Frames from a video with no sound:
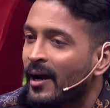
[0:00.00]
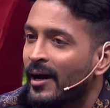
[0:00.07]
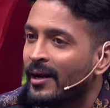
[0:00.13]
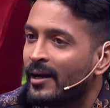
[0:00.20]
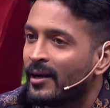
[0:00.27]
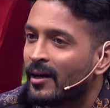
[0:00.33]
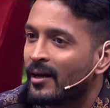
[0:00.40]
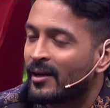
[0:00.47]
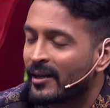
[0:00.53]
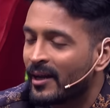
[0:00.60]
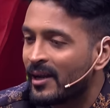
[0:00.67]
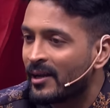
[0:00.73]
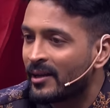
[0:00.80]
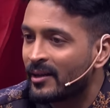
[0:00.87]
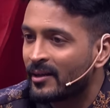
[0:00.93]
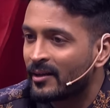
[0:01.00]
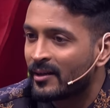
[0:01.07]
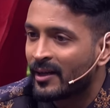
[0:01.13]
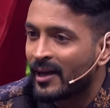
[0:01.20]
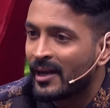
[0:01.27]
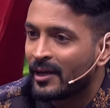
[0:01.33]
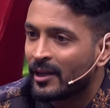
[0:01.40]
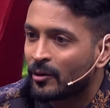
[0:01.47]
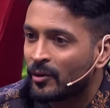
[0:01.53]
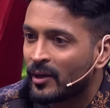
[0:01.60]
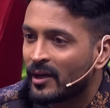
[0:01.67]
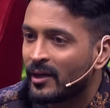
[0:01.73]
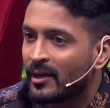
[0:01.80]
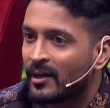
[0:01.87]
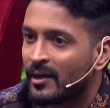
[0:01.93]
அண்ட் ரியா இன் ரியாலிட்டி கூட
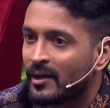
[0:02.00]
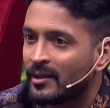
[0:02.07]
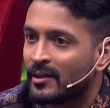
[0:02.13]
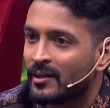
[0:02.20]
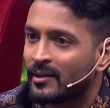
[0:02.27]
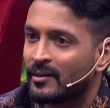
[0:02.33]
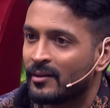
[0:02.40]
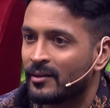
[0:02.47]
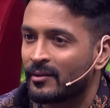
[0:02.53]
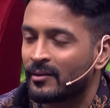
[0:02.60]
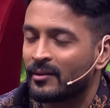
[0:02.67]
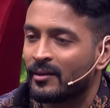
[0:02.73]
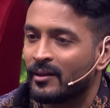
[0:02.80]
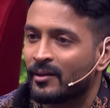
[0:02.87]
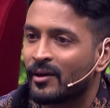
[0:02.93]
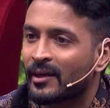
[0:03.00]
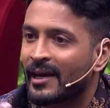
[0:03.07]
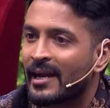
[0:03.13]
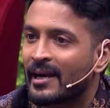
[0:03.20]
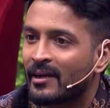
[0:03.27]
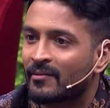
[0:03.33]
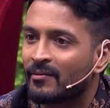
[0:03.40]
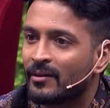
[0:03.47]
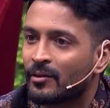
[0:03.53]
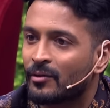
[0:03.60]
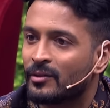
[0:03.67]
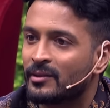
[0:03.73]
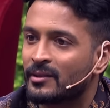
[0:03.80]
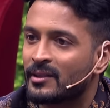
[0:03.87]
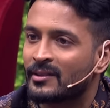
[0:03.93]
நான் அந்த என்னோட கேரக்டர் வந்து
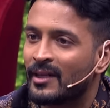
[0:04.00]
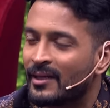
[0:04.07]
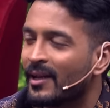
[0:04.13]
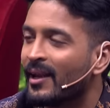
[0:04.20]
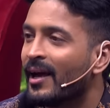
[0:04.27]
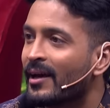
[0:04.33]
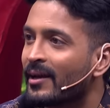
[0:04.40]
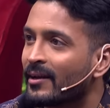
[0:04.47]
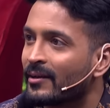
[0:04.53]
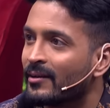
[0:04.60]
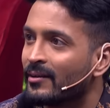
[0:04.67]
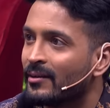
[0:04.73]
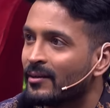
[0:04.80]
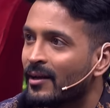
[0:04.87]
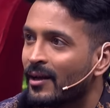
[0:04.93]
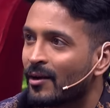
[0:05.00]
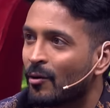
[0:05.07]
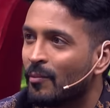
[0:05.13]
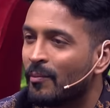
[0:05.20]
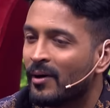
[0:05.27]
கொஞ்சம் சட்டலாக இருக்குது நான் ரொம்ப